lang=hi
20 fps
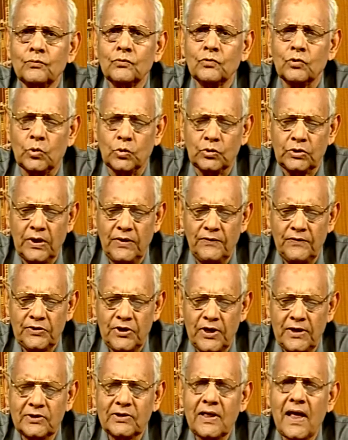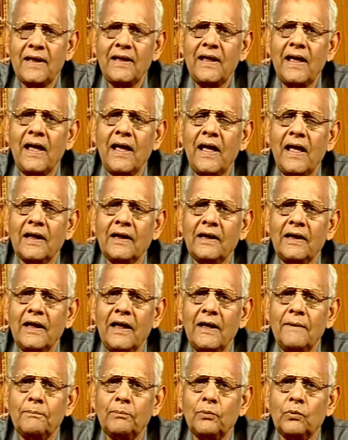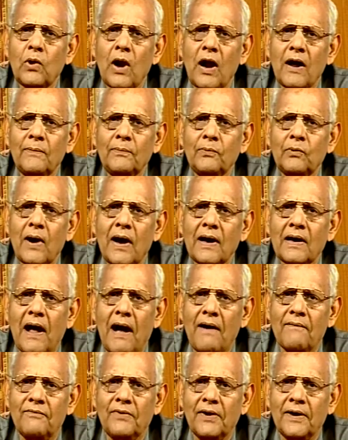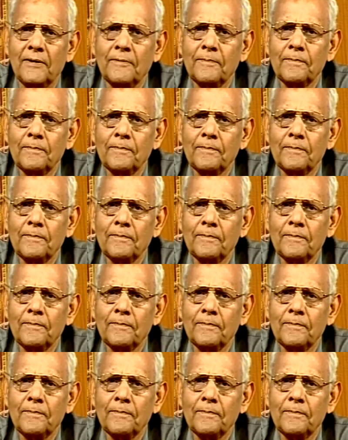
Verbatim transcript: दूसरी विशेषता ये है कि ये पूरा का पूरा काव्य